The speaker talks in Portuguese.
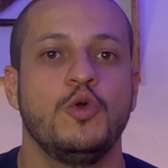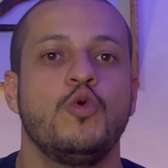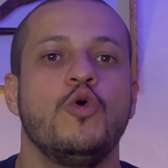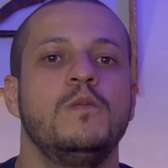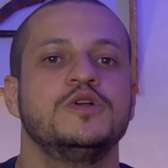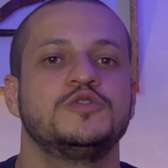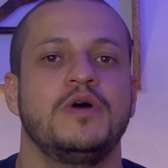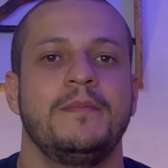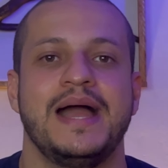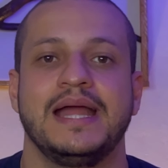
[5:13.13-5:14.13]
como a
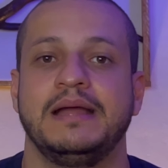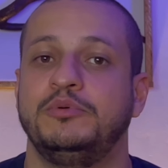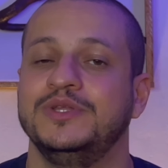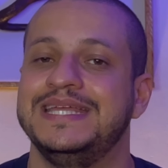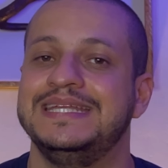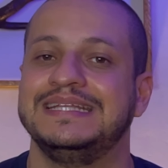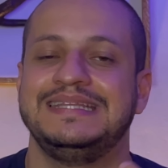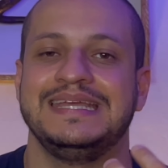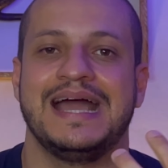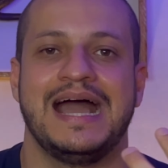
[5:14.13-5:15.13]
sua marca poderia
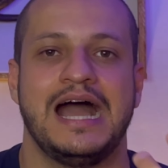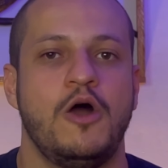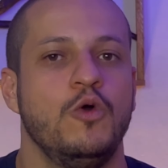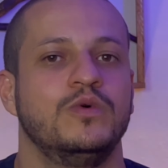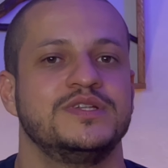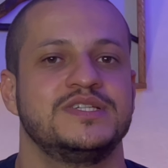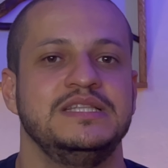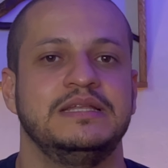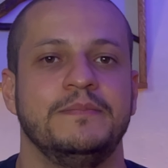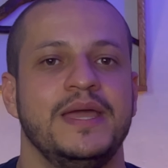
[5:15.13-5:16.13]
ter algo assim
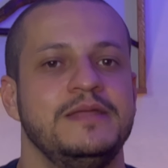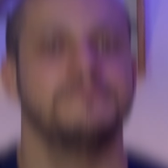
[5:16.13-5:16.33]
também?